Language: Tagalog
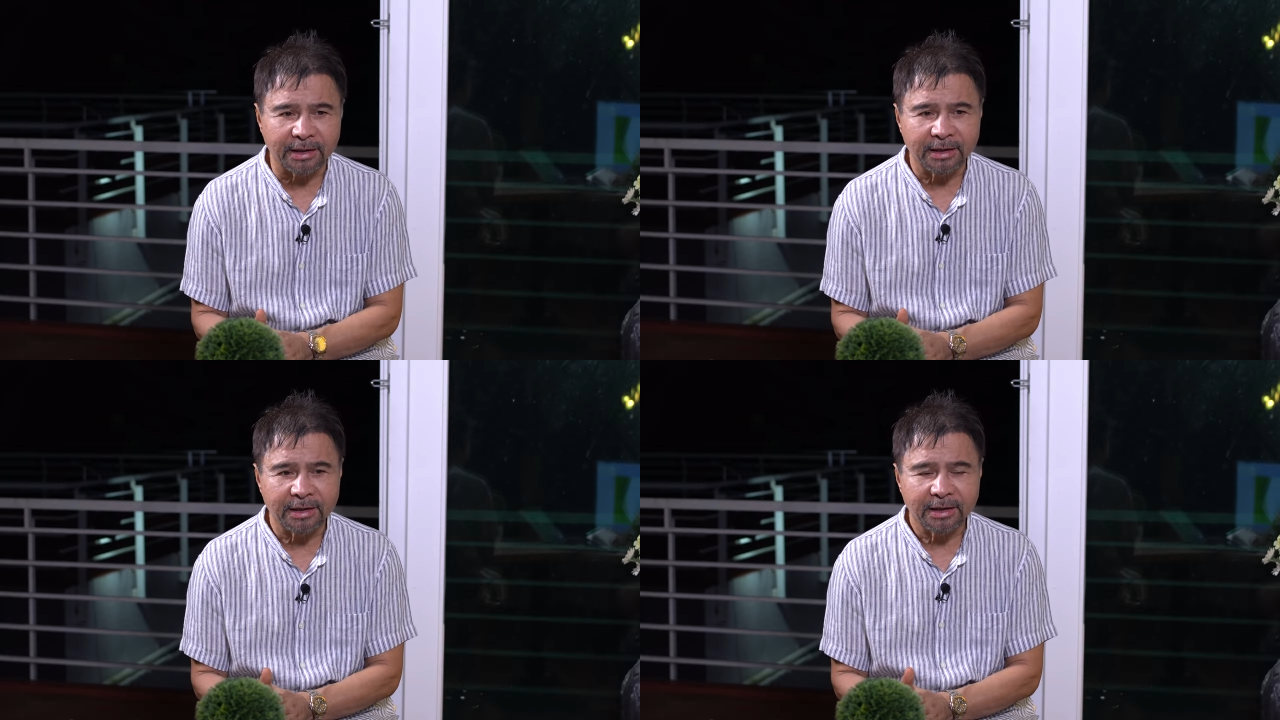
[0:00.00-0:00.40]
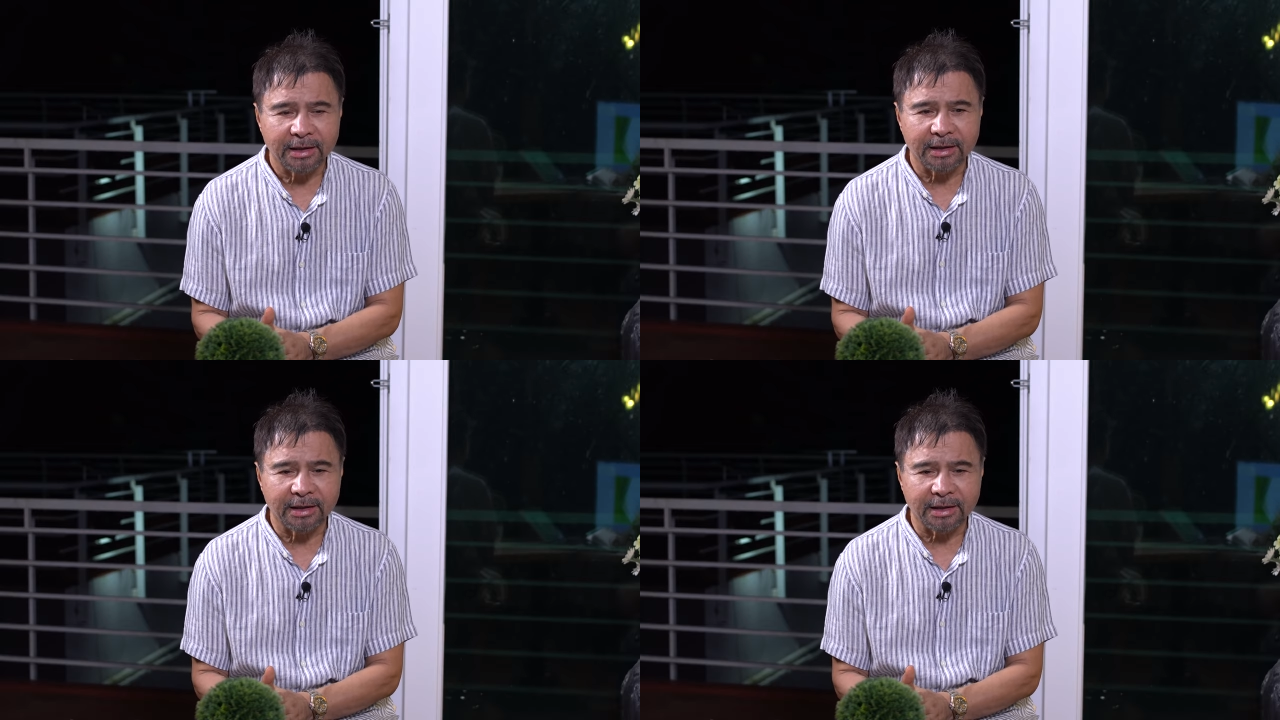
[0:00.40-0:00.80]

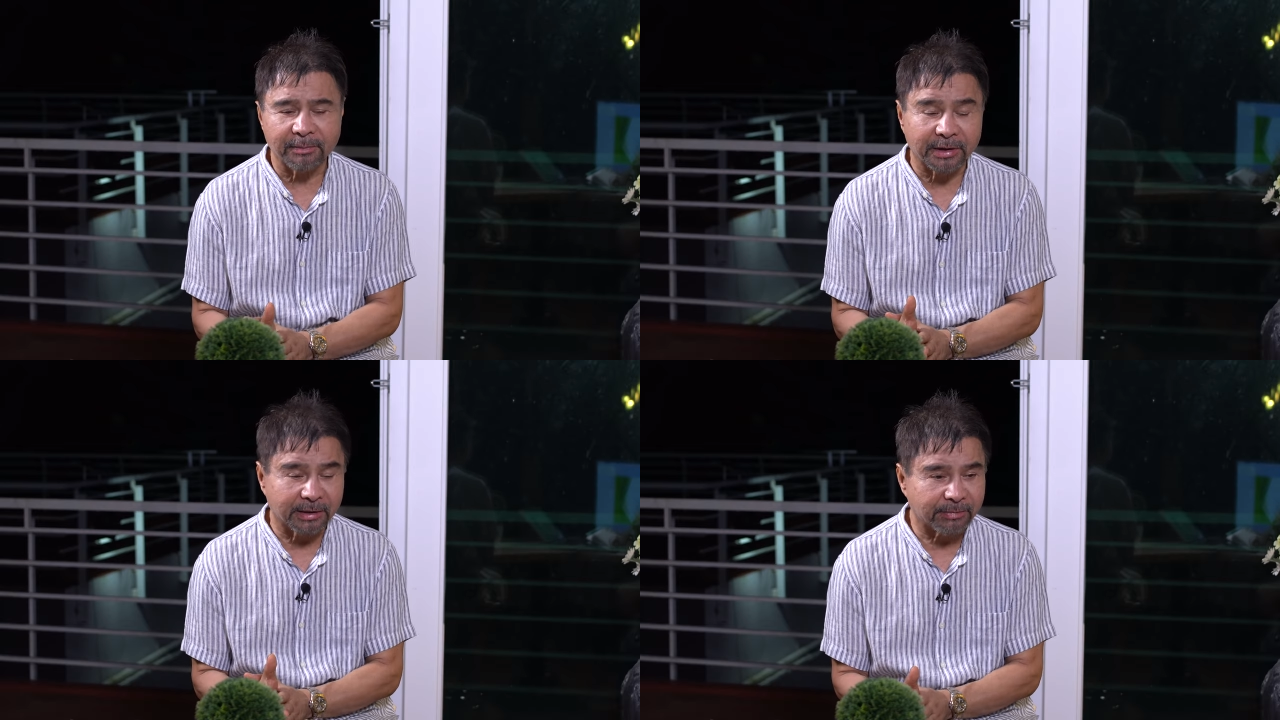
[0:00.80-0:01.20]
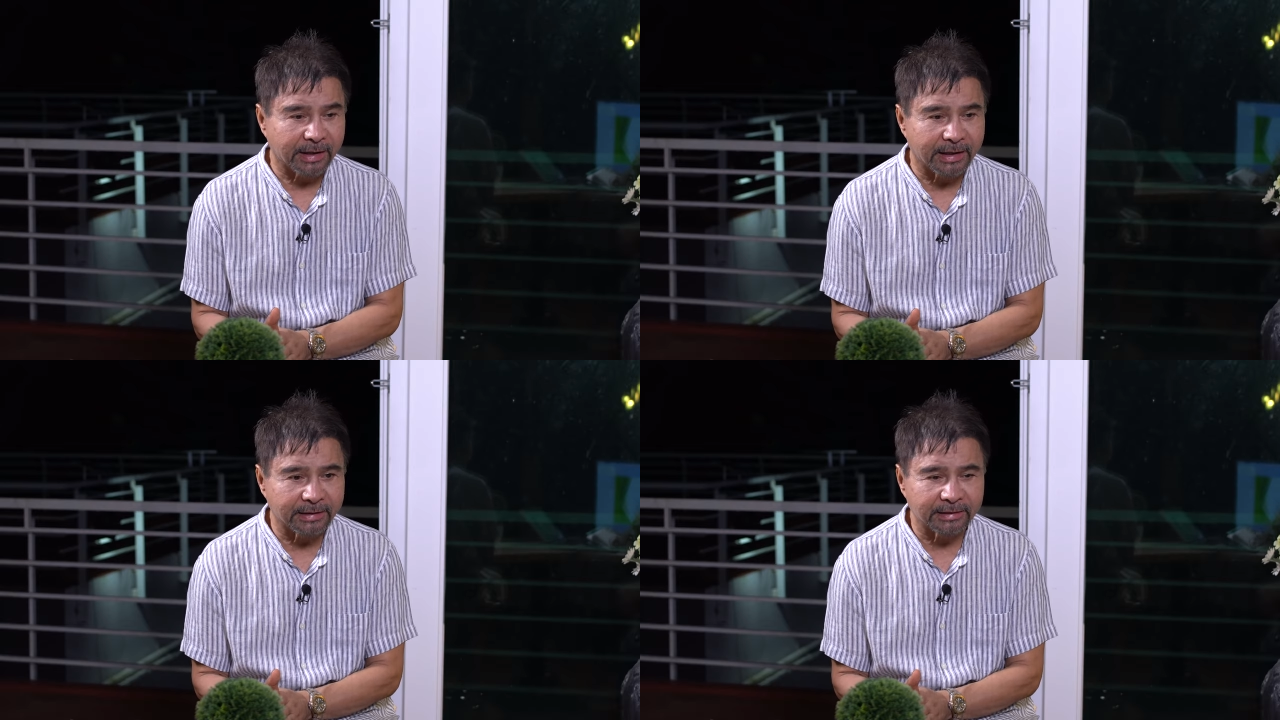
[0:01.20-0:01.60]
uh,
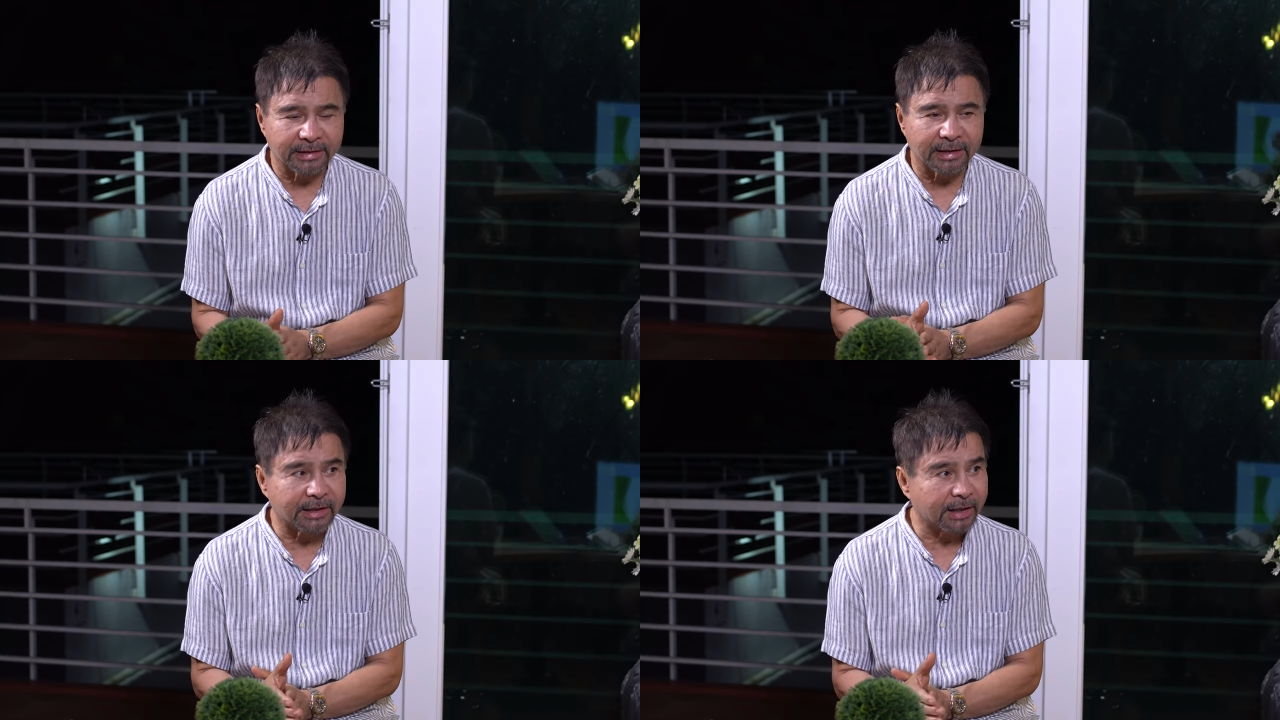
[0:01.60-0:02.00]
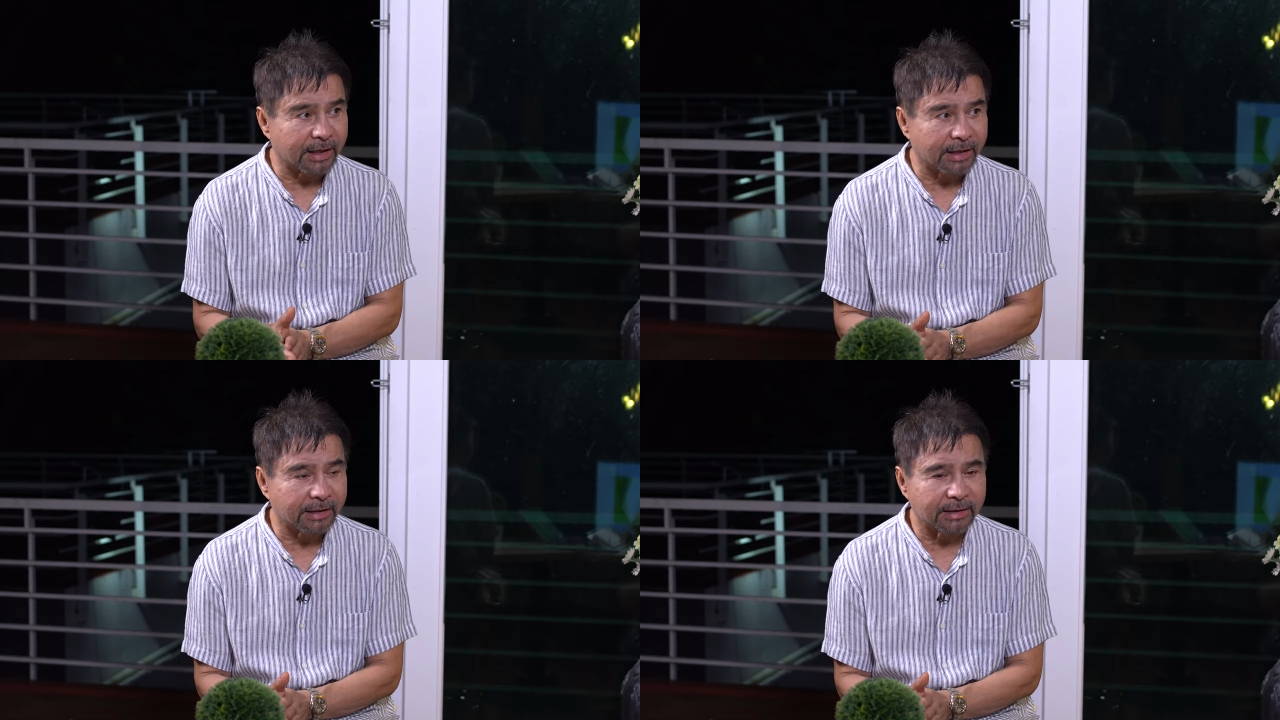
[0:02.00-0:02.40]
kapayapaan,
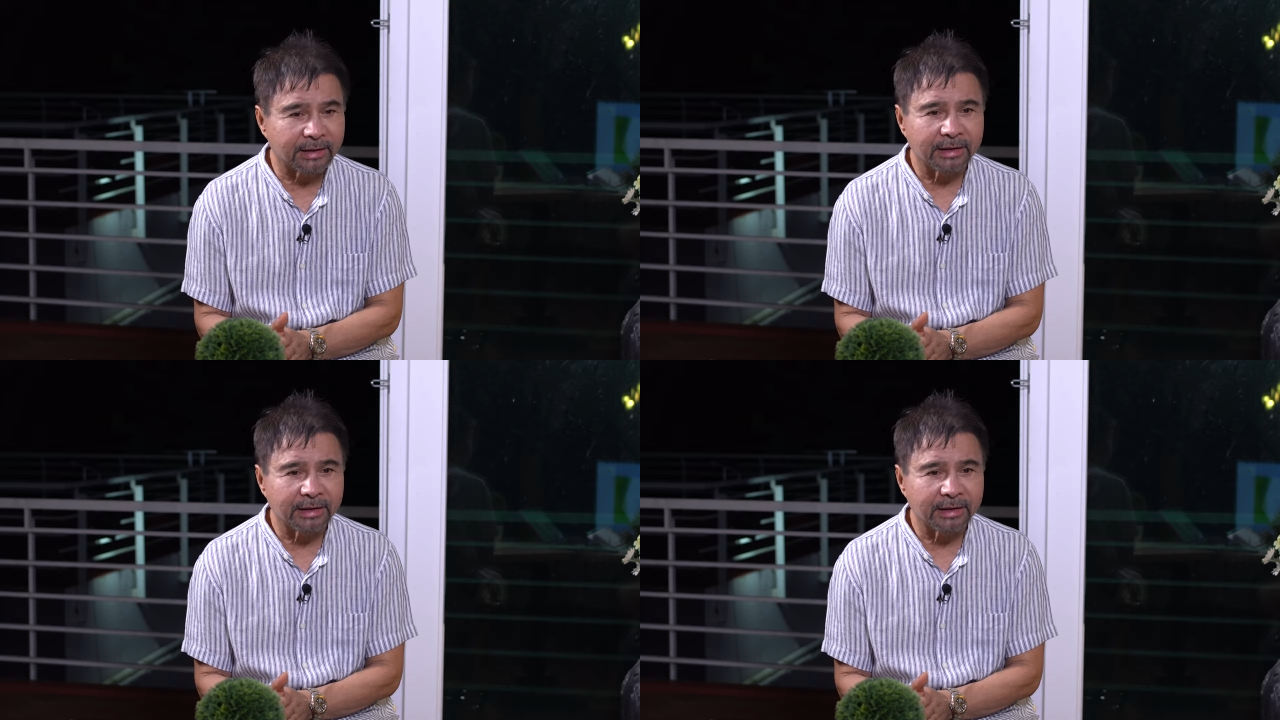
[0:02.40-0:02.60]
kaligayahan,